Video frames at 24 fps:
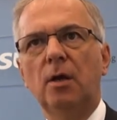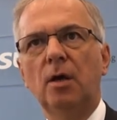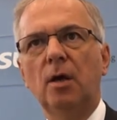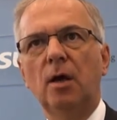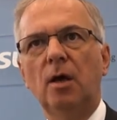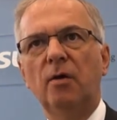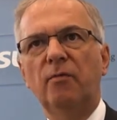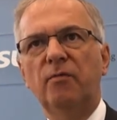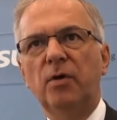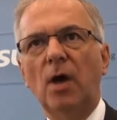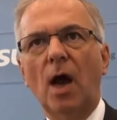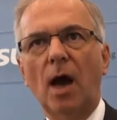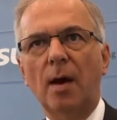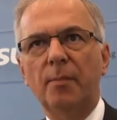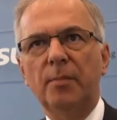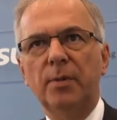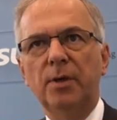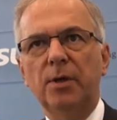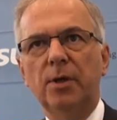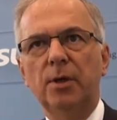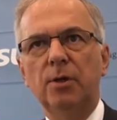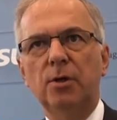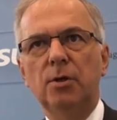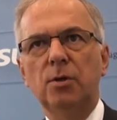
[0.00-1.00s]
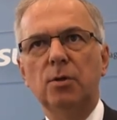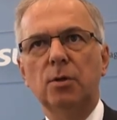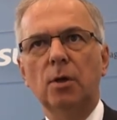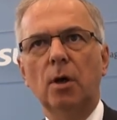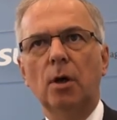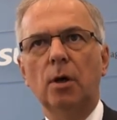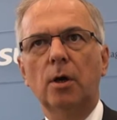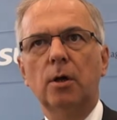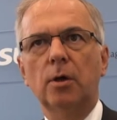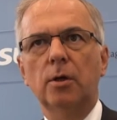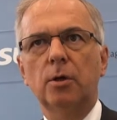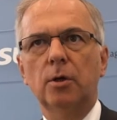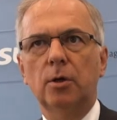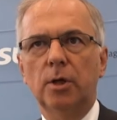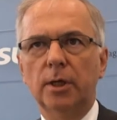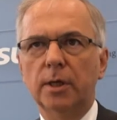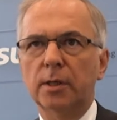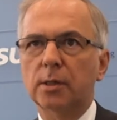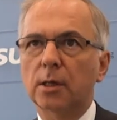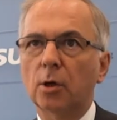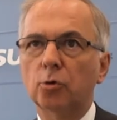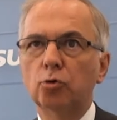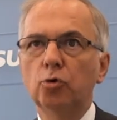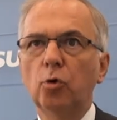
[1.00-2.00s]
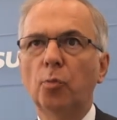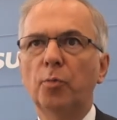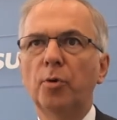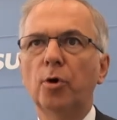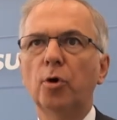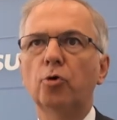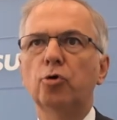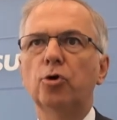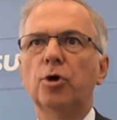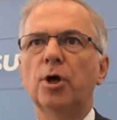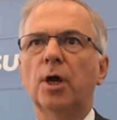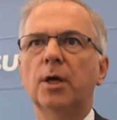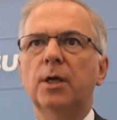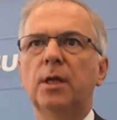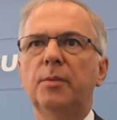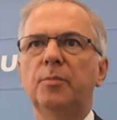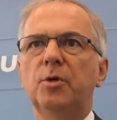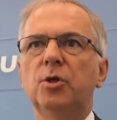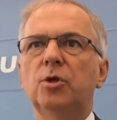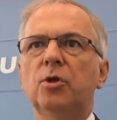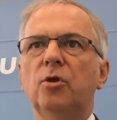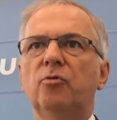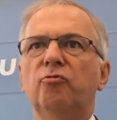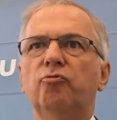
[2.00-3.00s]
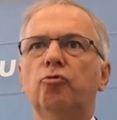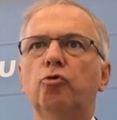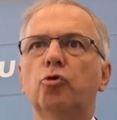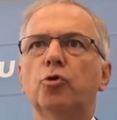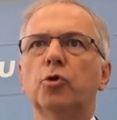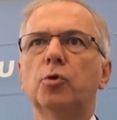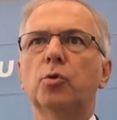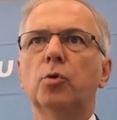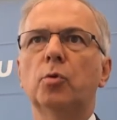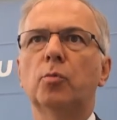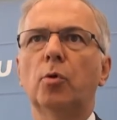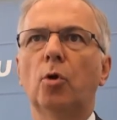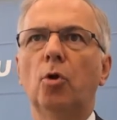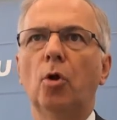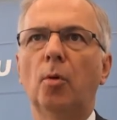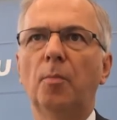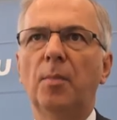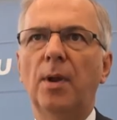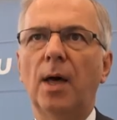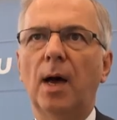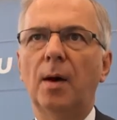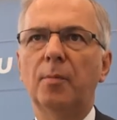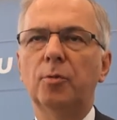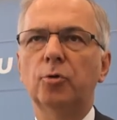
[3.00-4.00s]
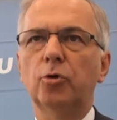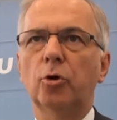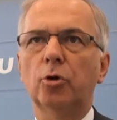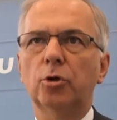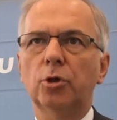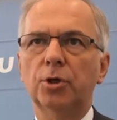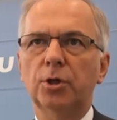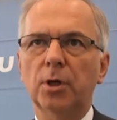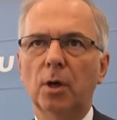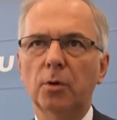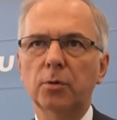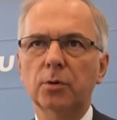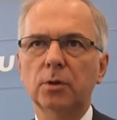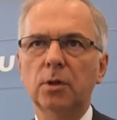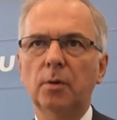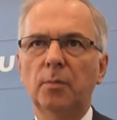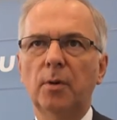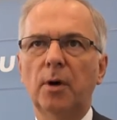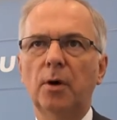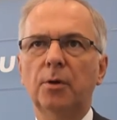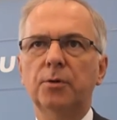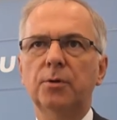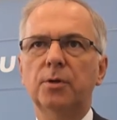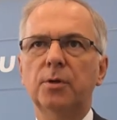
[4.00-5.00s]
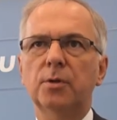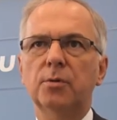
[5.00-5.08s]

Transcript: Äh, wir haben ihn in dieser äh, Legislaturperiode, nachdem ich den Vorsitz übernommen habe, deutlich ausgebaut.